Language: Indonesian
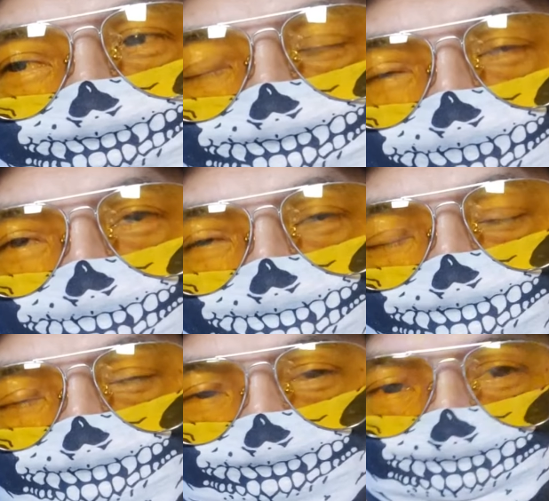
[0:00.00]
dia
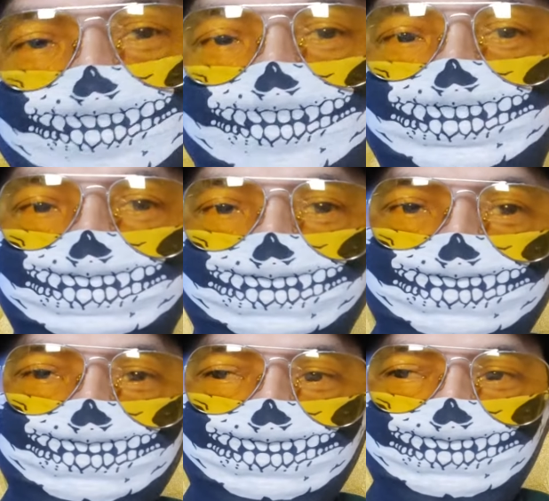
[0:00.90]
ngomong
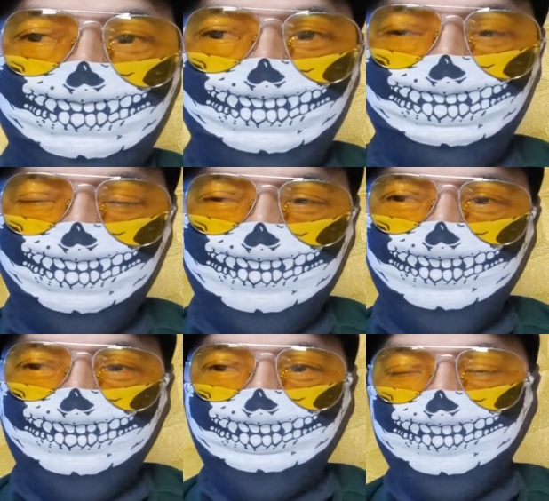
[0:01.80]
dimanapun mau
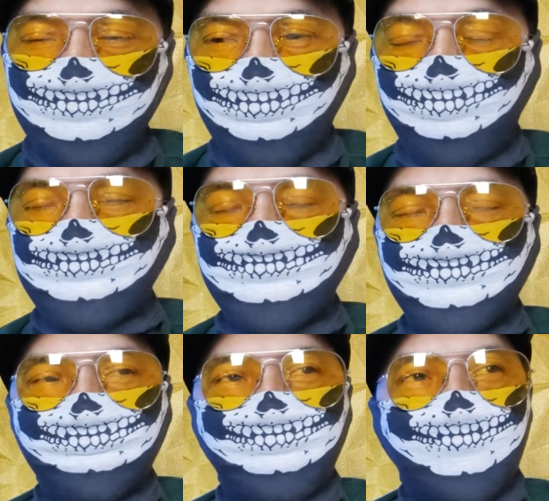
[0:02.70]
dia di media
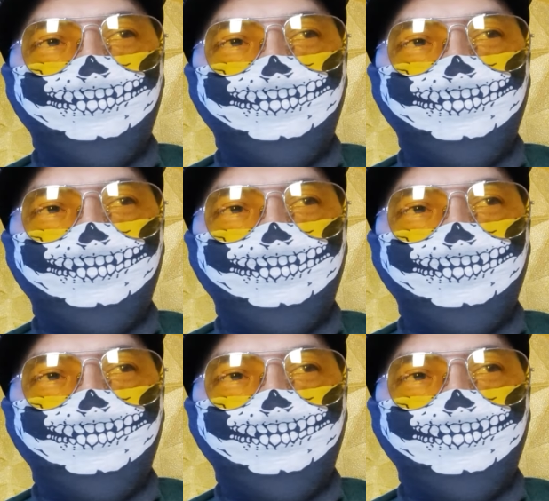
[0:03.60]
mainstream